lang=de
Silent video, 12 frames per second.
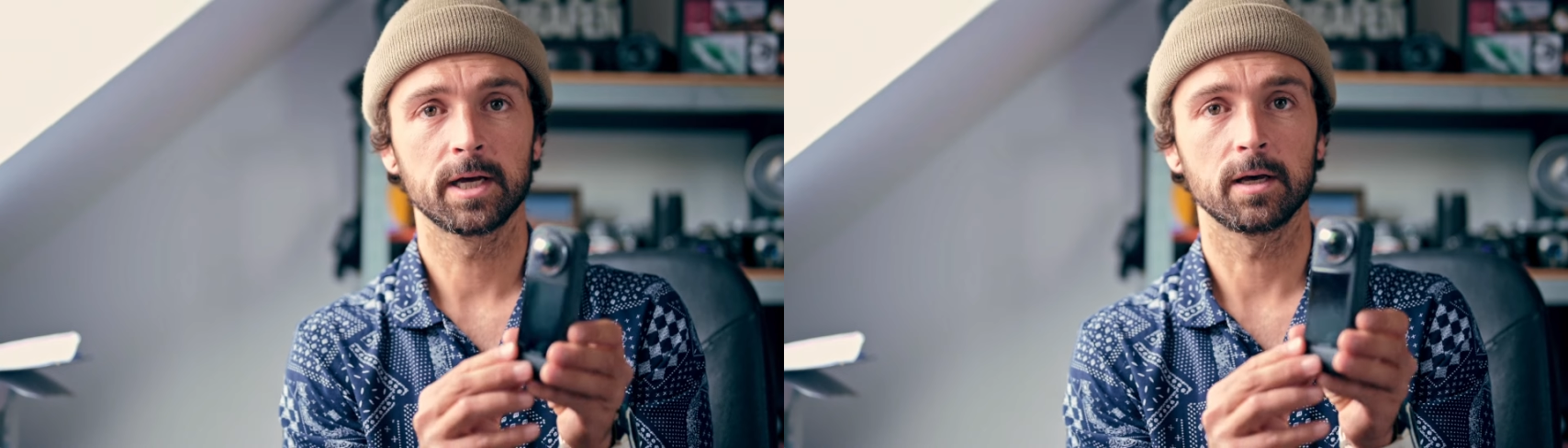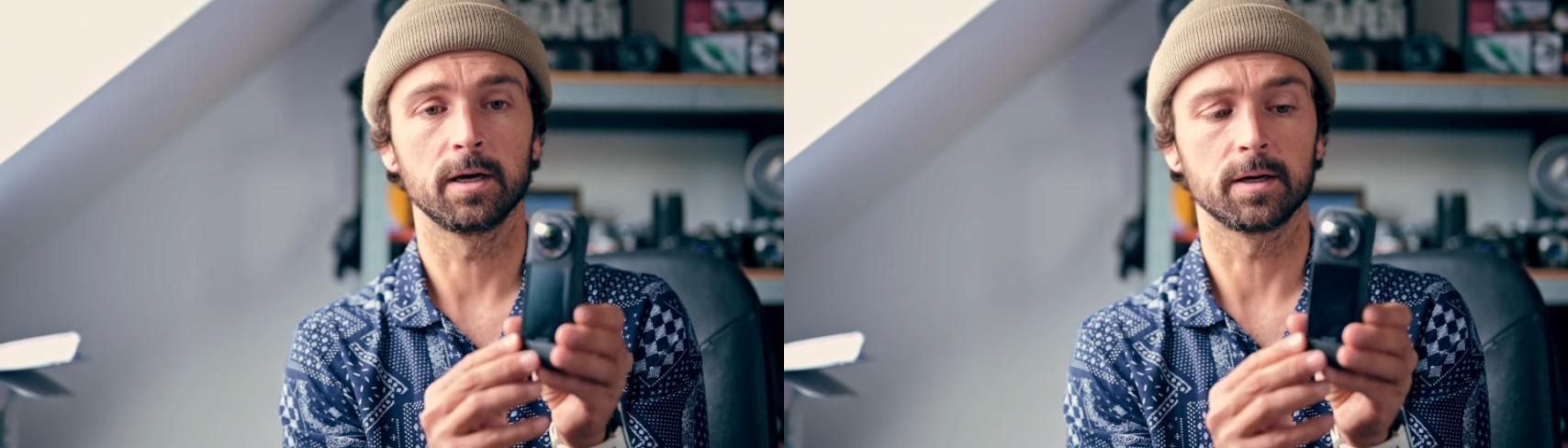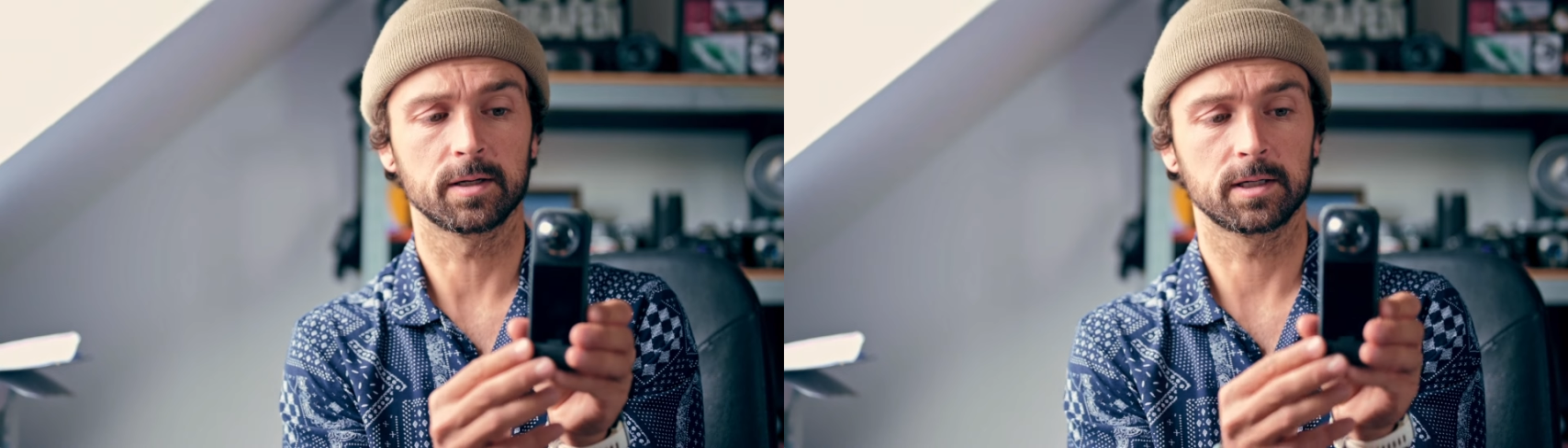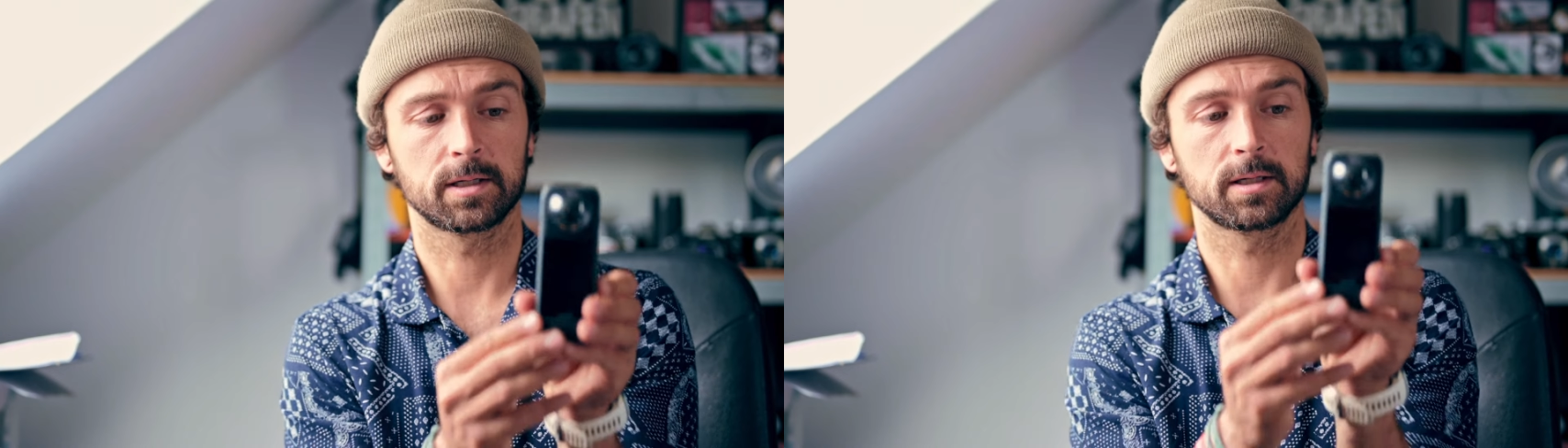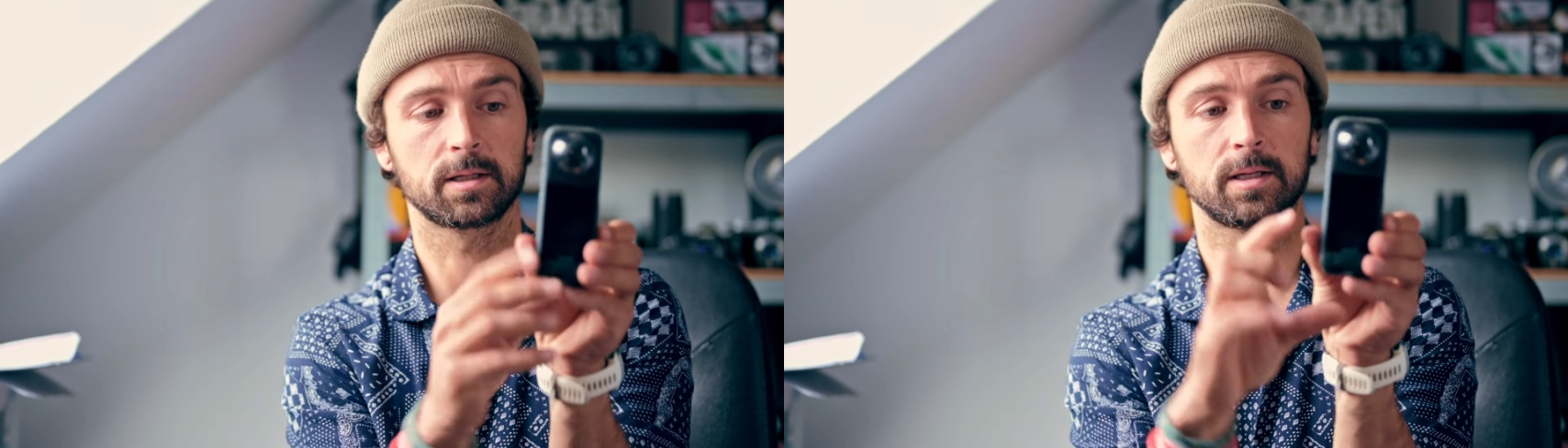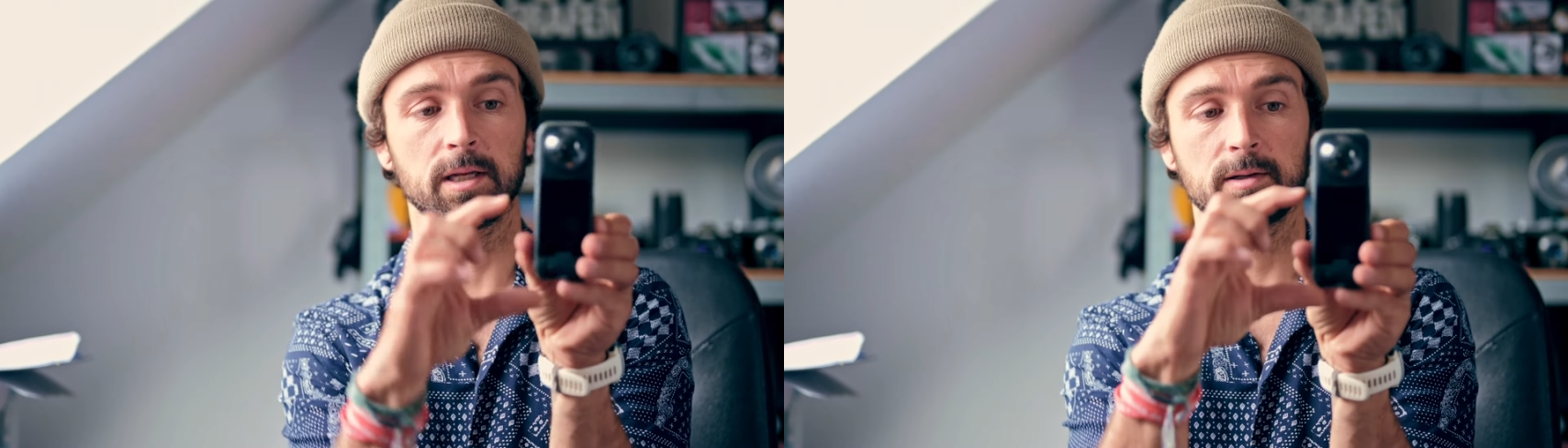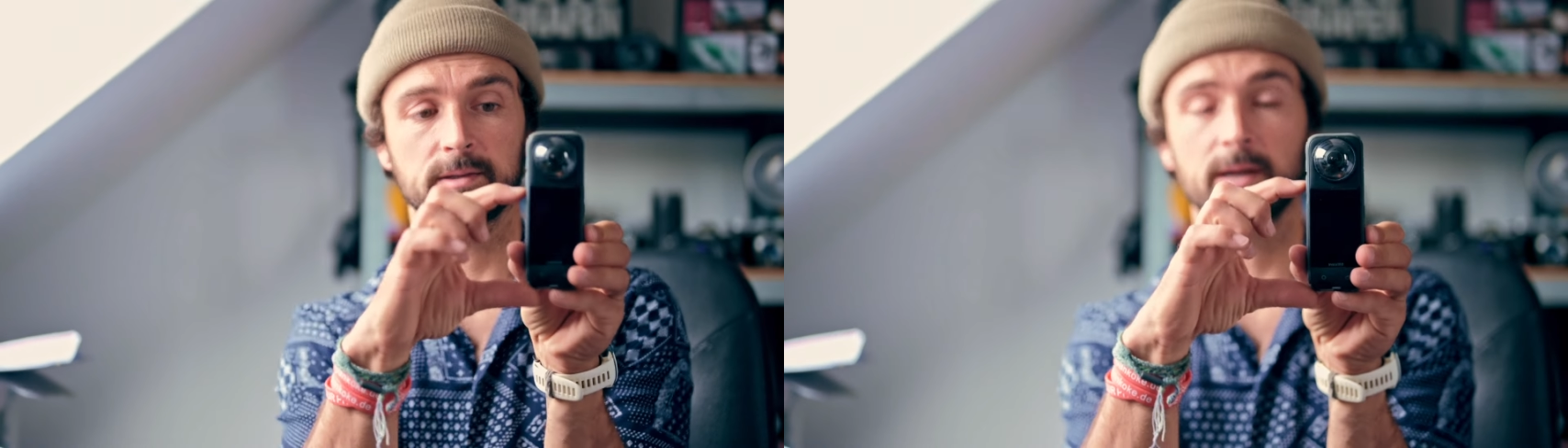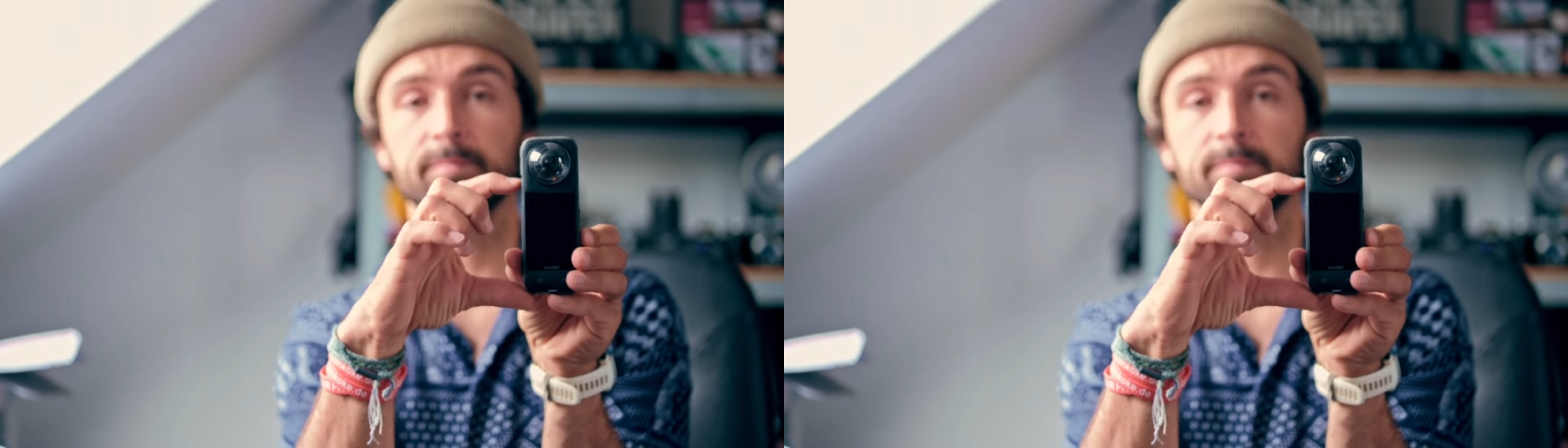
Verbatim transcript: Äh, das